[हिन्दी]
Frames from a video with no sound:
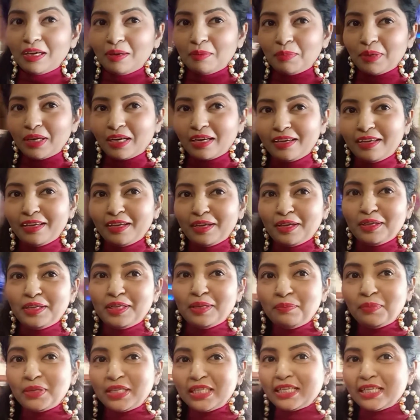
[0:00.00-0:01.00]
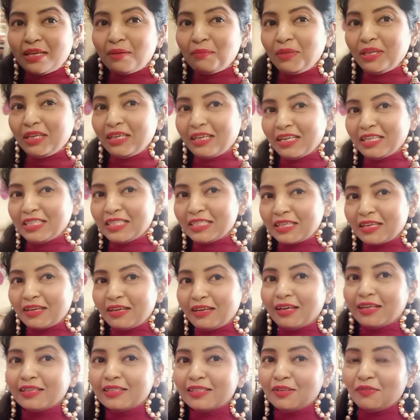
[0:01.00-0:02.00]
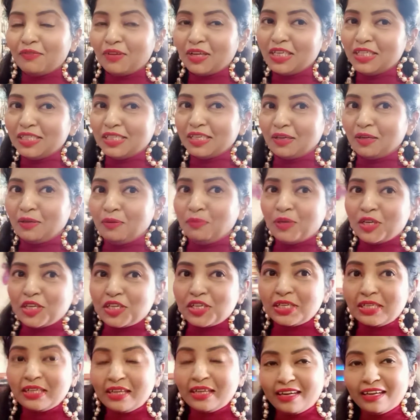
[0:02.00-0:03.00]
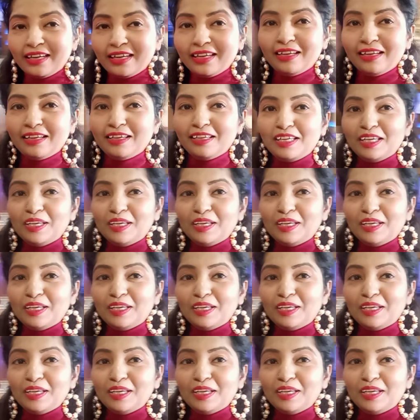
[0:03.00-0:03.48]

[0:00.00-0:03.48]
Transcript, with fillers: यहाँ पर आए हैं ये पंजाबी ग्रिल्स है आज दिवाली सेलिब्रेशन करने के